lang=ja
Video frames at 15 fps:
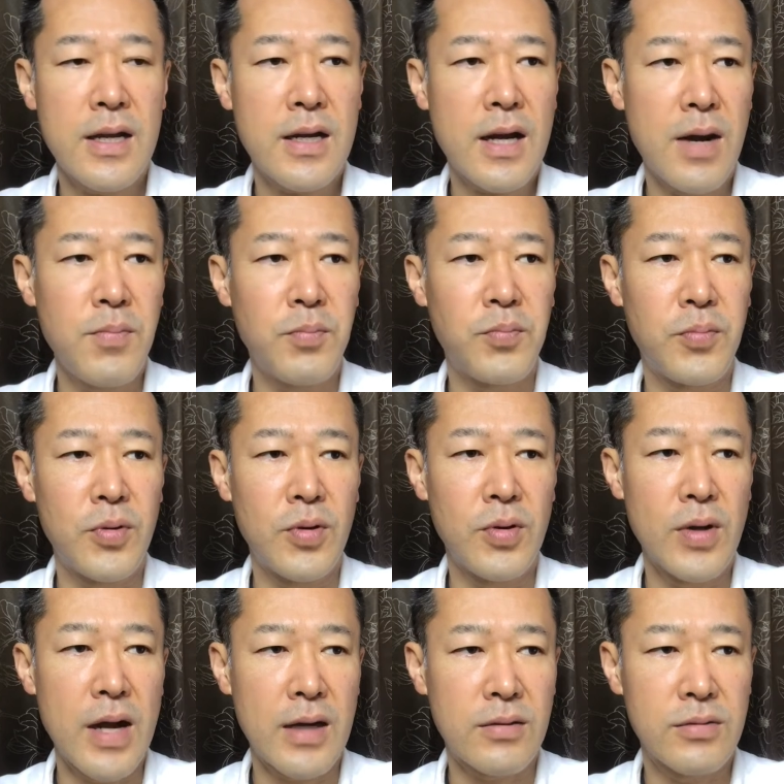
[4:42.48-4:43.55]
漢
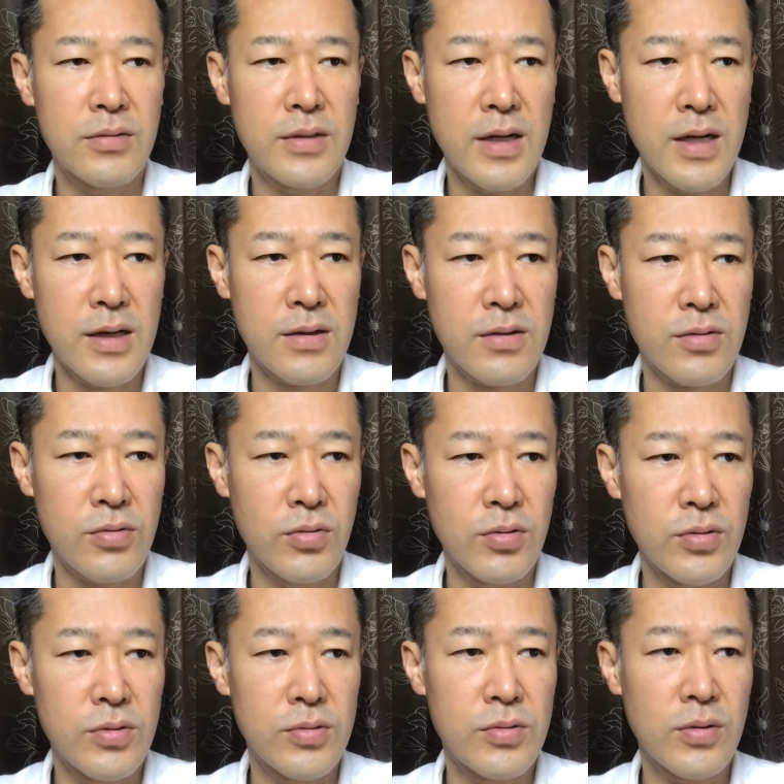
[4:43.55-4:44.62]
方薬が
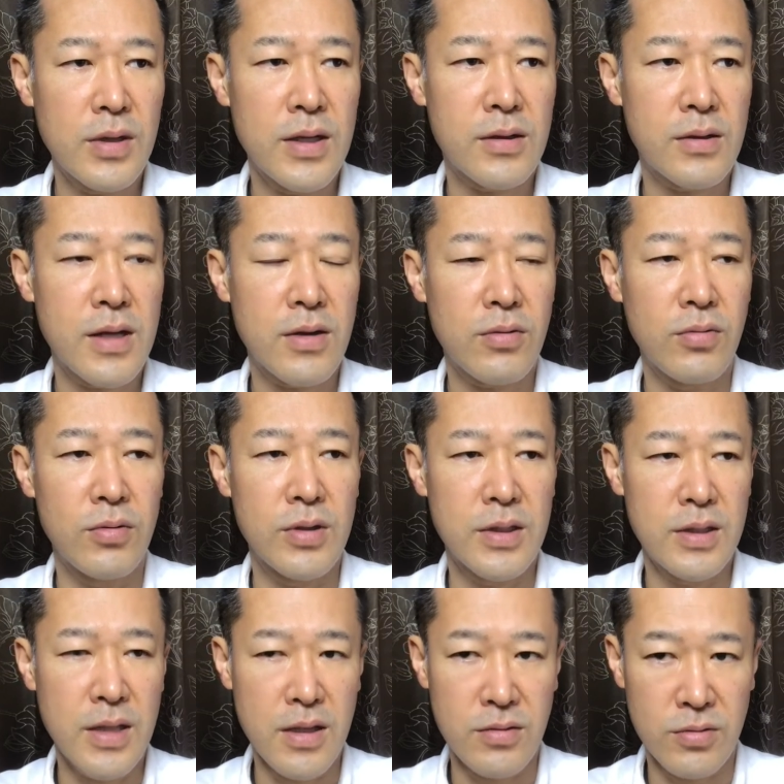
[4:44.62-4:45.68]
こういうのが結構
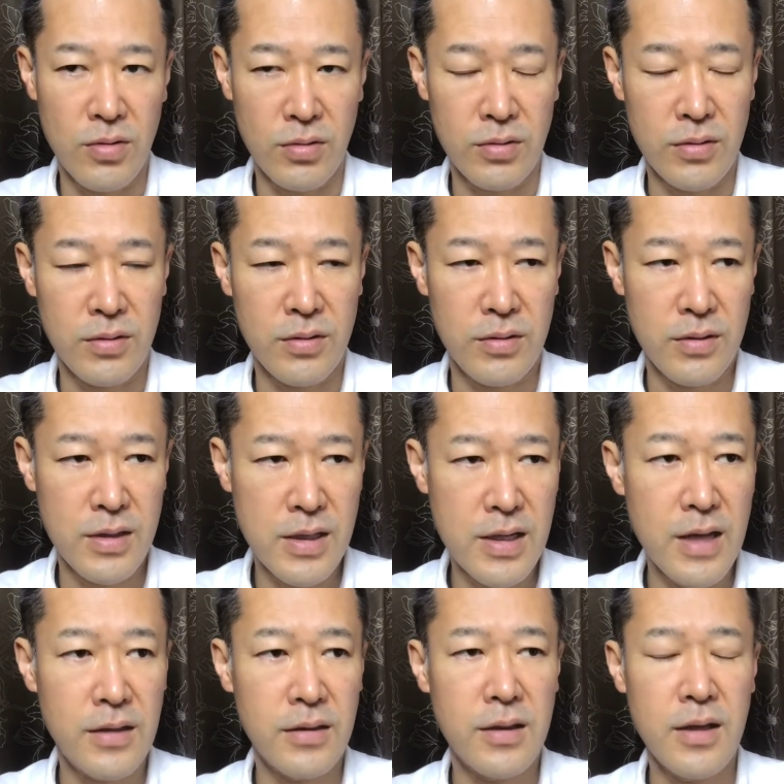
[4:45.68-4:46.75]
いいですよって
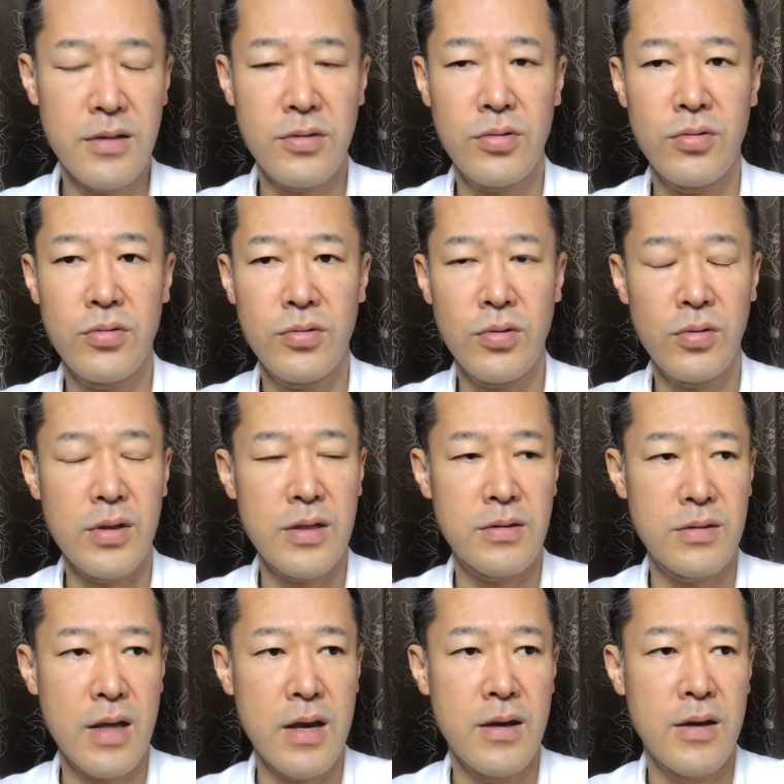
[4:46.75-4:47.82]
なったりするとで
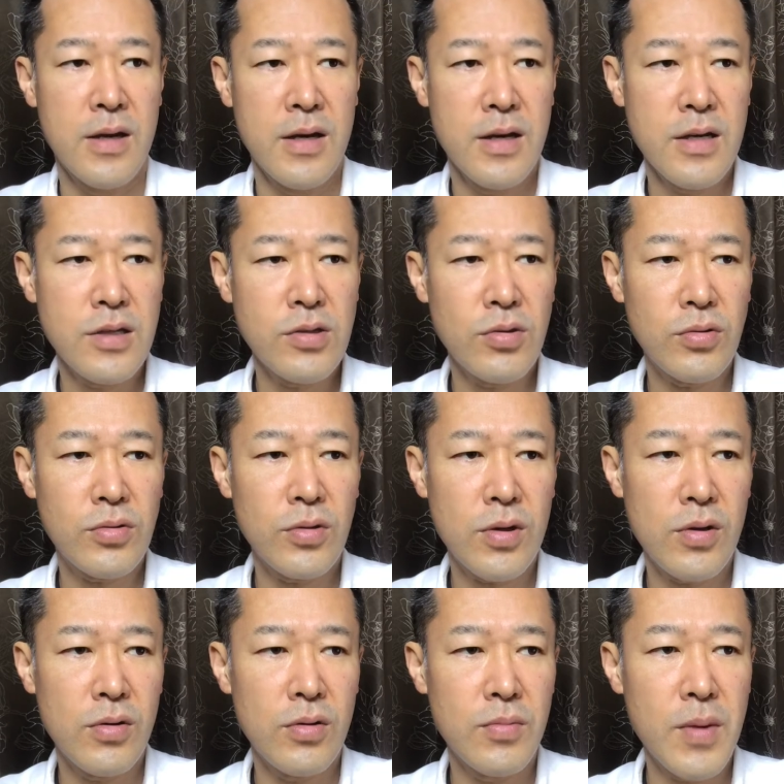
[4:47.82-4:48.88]
すね、一応そ
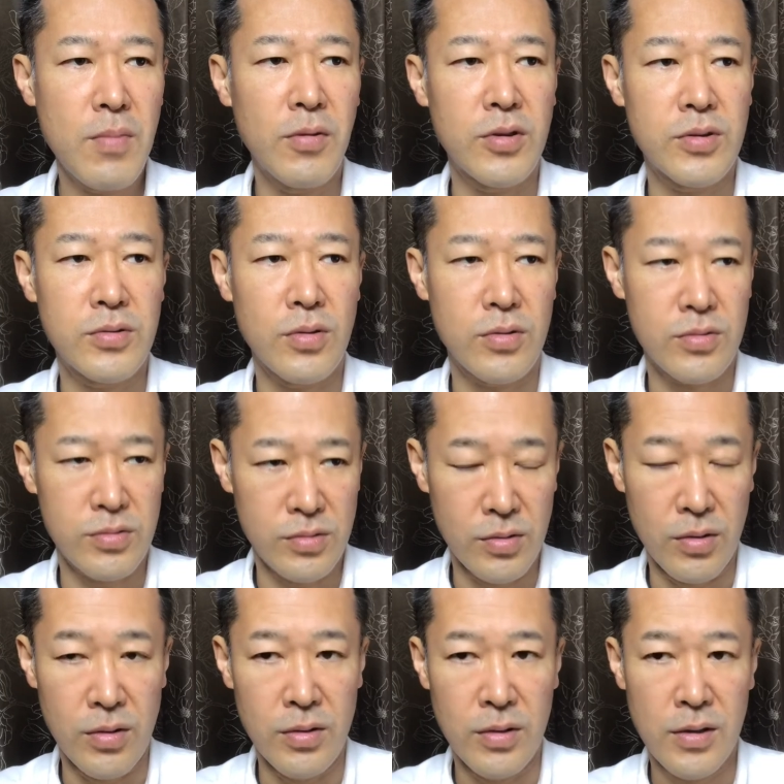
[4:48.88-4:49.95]
れをメモしておく
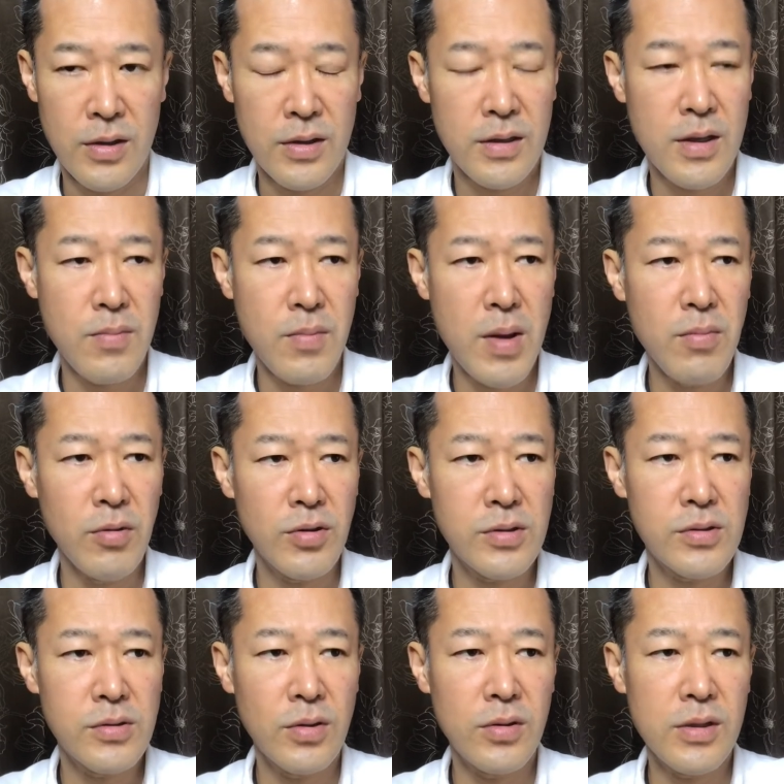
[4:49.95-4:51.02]
と。でメモ
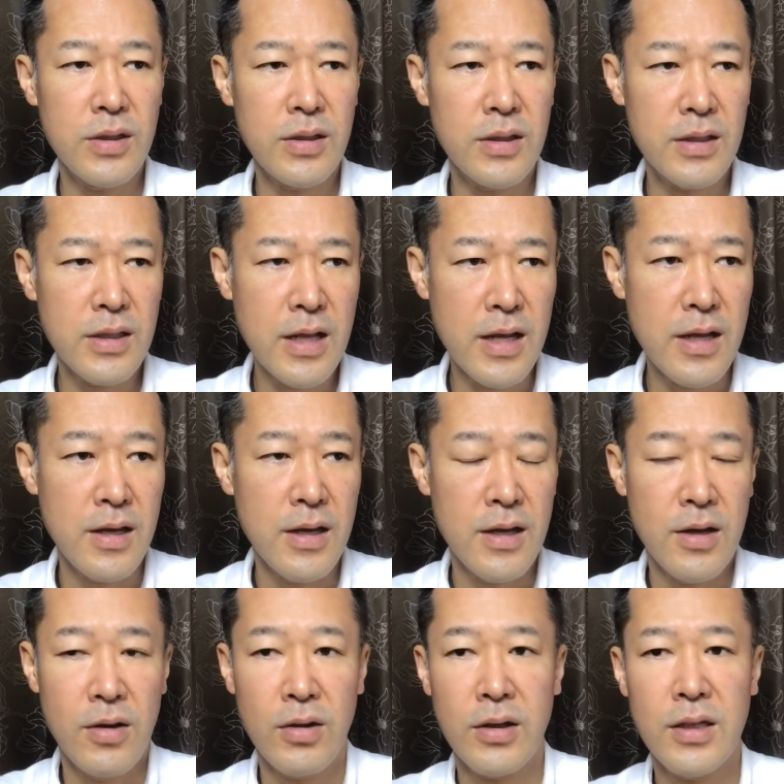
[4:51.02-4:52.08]
しといて
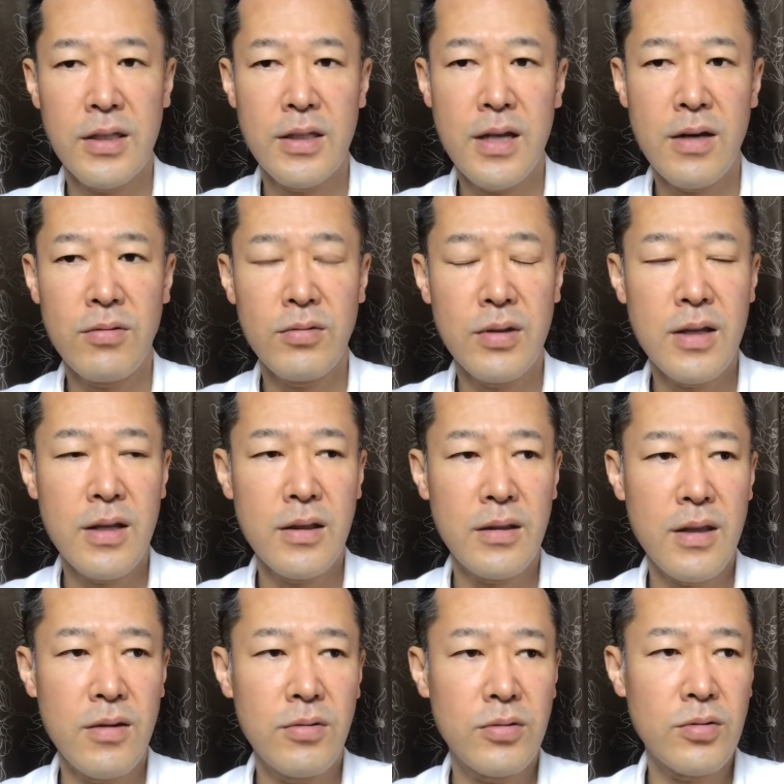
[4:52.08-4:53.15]
来てくれ
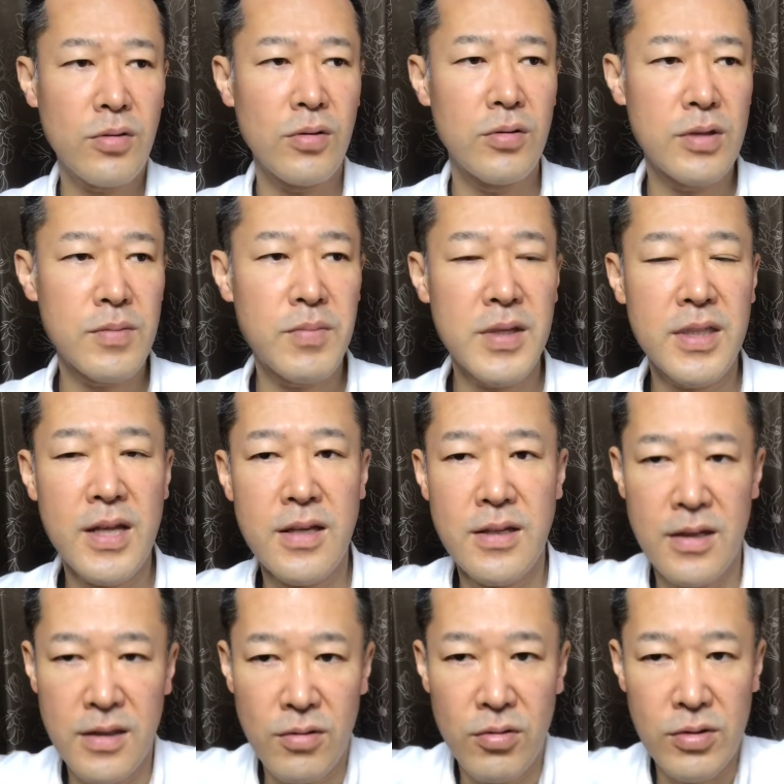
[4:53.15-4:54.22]
てるリピーター
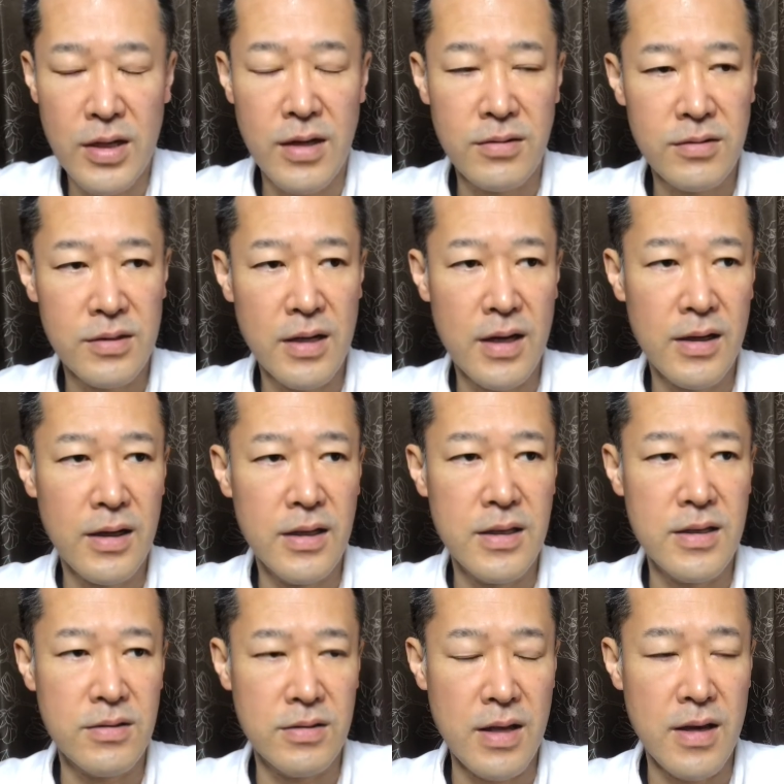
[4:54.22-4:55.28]
さんのお客さんが
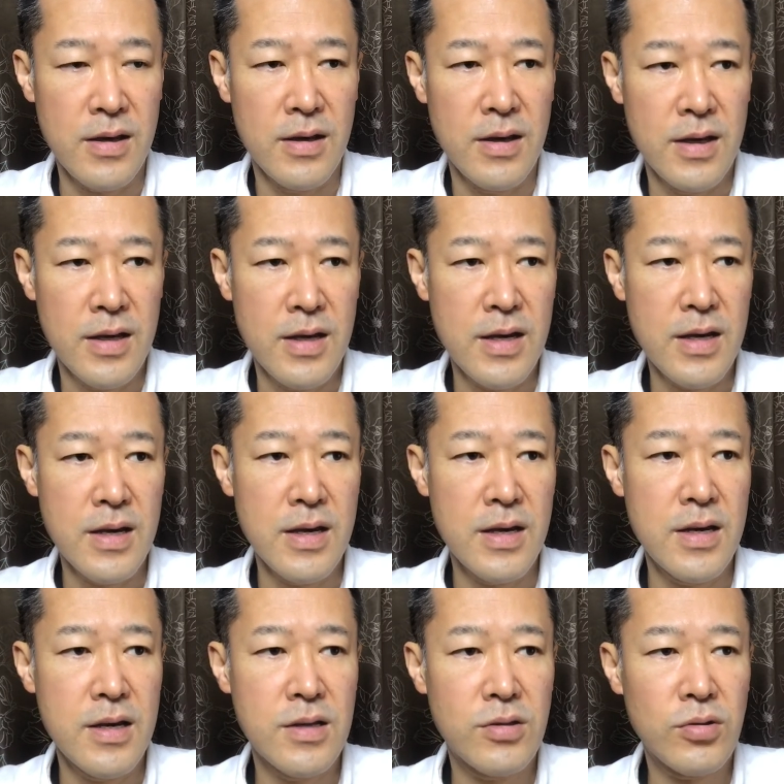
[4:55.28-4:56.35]
ですね、
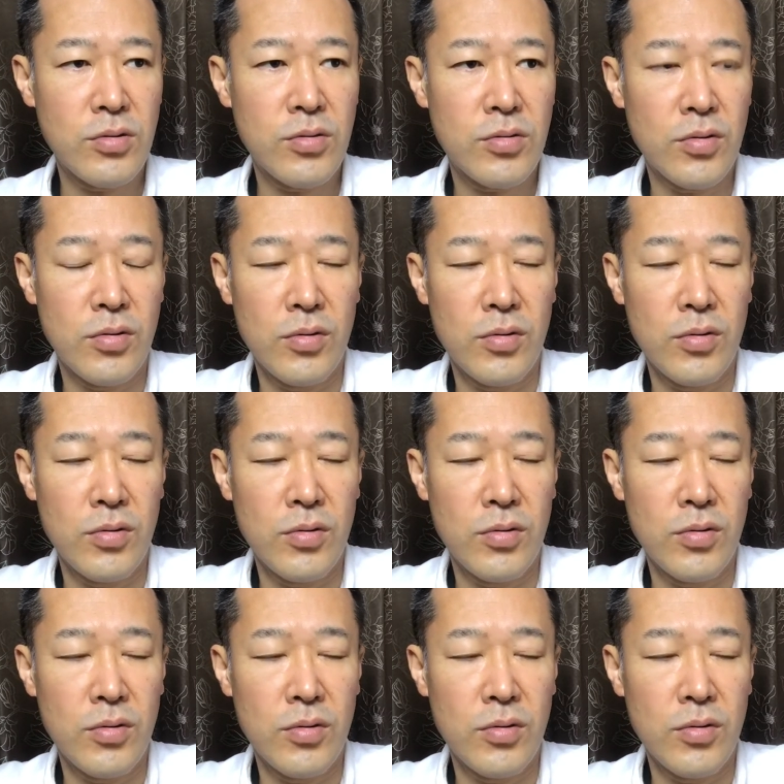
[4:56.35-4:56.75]
ちょっと